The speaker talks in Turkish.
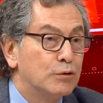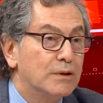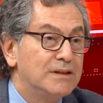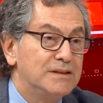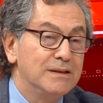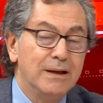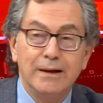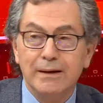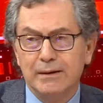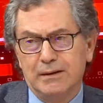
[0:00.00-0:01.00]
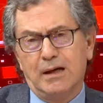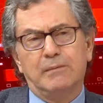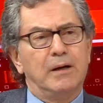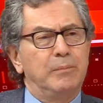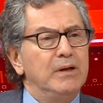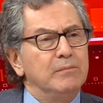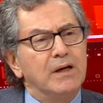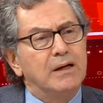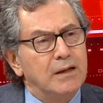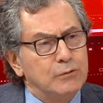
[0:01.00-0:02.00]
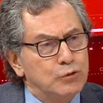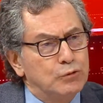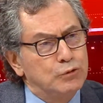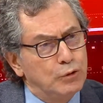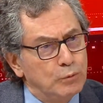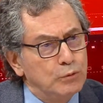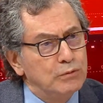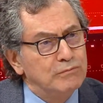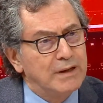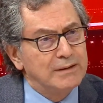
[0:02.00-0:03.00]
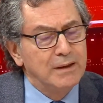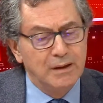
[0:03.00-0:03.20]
Dolayısıyla ya bak benim ne kadar çok sorumluluğum var.